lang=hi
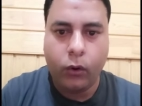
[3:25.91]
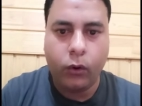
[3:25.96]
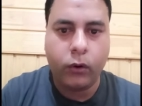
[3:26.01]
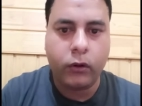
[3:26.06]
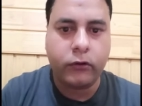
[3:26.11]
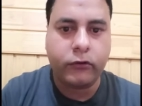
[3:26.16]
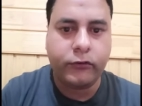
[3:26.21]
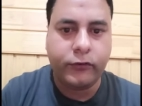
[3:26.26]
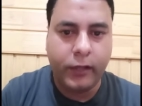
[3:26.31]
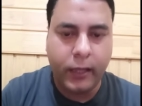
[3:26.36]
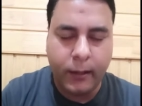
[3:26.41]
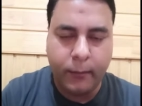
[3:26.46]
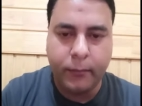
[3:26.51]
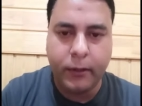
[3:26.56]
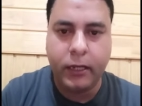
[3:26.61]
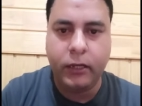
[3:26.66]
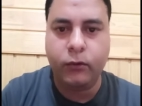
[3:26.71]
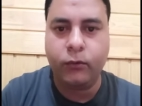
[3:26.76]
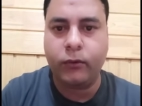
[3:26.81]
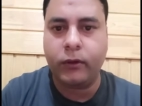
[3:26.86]
और छः
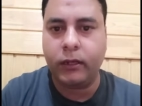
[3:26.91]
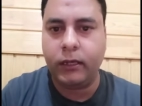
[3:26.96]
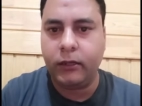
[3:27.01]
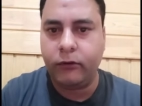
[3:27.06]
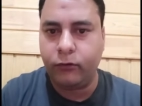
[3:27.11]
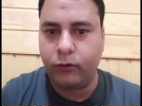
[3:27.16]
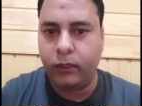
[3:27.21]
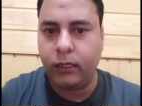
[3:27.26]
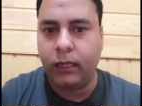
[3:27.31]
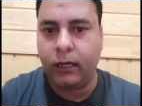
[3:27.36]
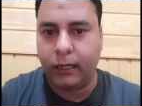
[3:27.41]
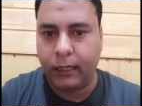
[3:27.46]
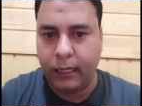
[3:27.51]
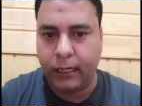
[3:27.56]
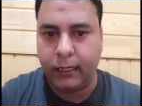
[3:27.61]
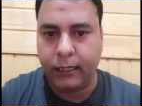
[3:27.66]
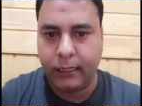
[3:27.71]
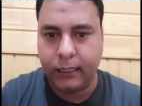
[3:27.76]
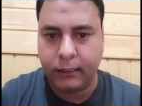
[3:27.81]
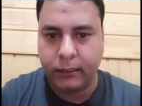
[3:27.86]
महीनों के लिए जो है
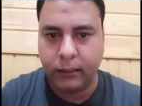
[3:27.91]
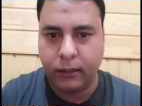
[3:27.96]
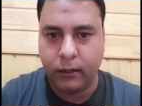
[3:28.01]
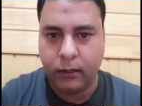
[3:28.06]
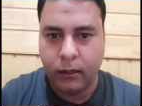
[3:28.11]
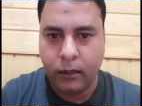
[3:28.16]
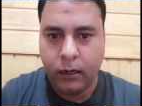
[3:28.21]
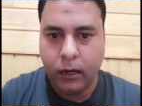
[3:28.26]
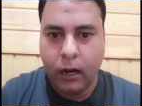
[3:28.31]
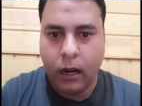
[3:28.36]
लगाया गया था